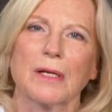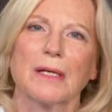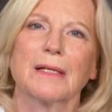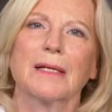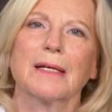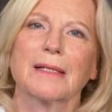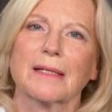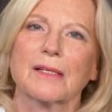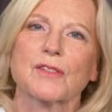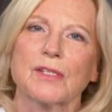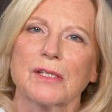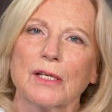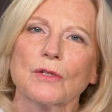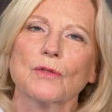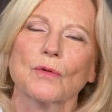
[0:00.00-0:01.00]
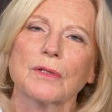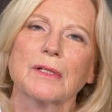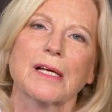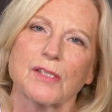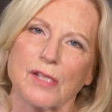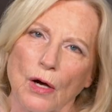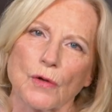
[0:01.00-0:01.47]
ihn interessiert und
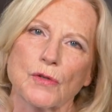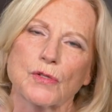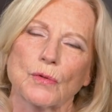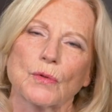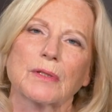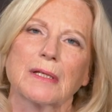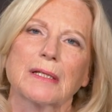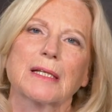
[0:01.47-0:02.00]
das ausdrückt,